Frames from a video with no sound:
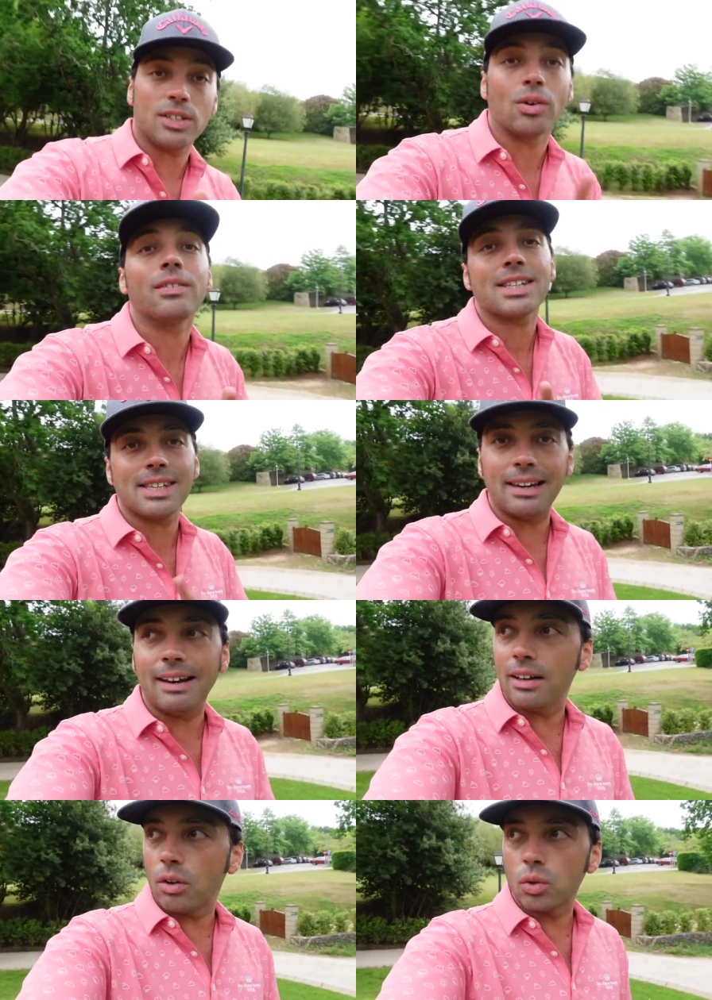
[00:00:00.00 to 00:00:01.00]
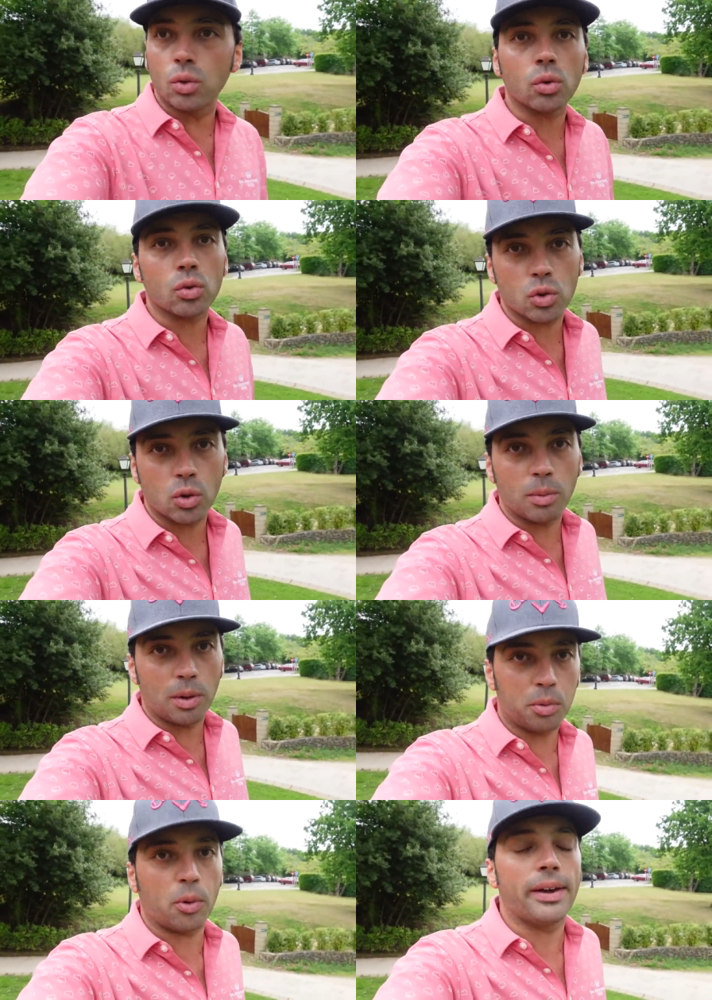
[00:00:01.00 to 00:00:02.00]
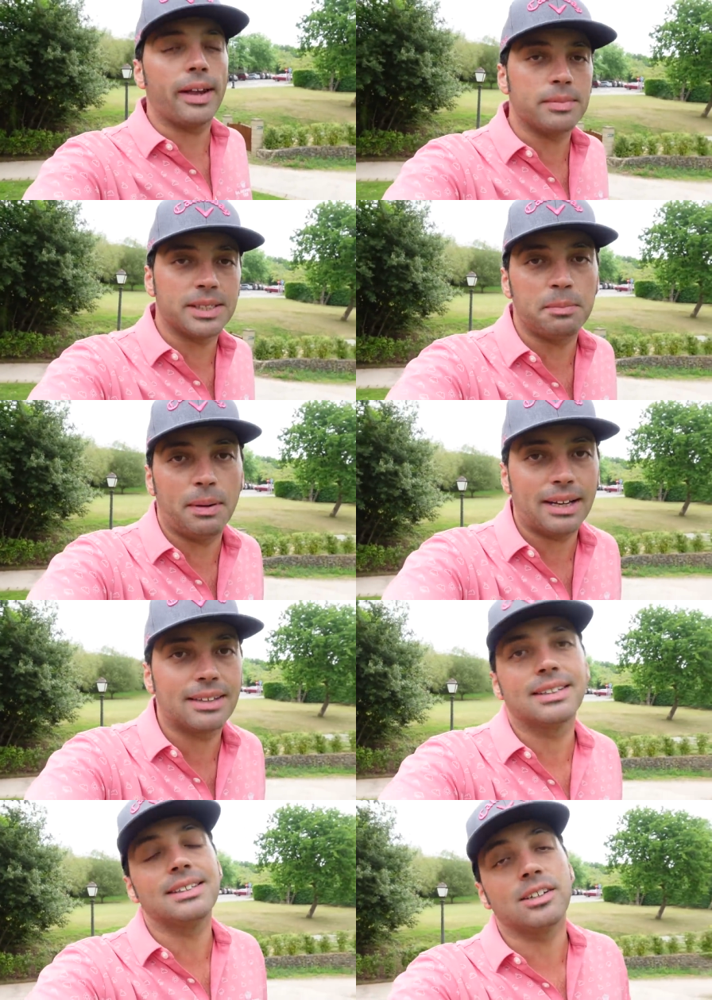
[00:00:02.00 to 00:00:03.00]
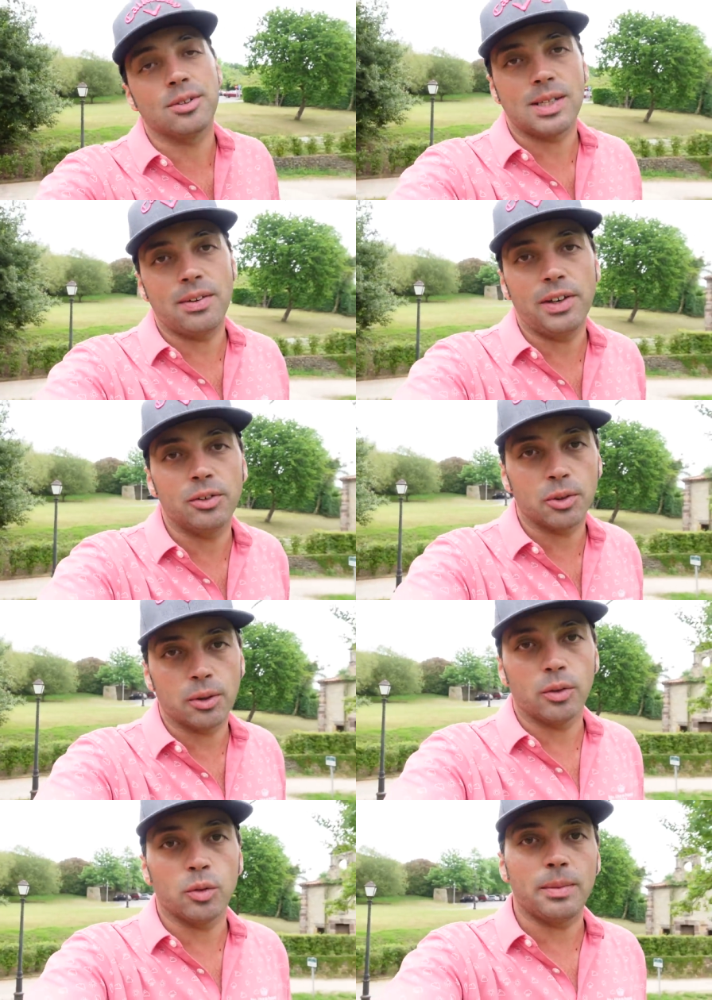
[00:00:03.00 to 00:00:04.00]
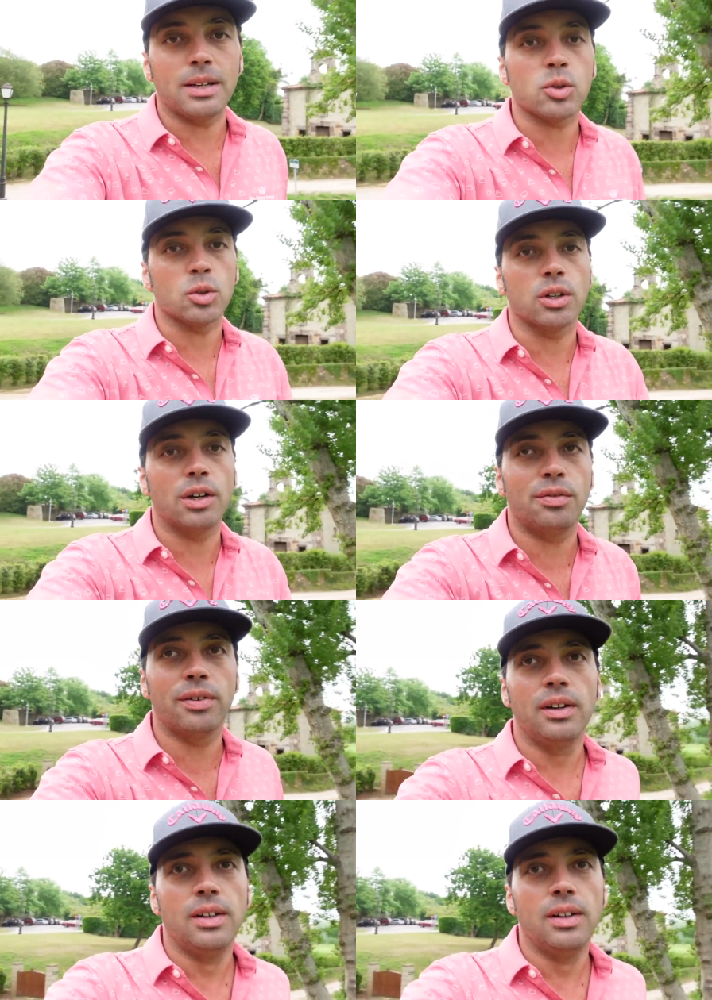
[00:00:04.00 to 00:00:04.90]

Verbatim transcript: ils ont inversé l'aller et le retour, donc tu comprends pourquoi il y a la petite plaque qui dit que c'est va inaugurer en 2001 ce golf.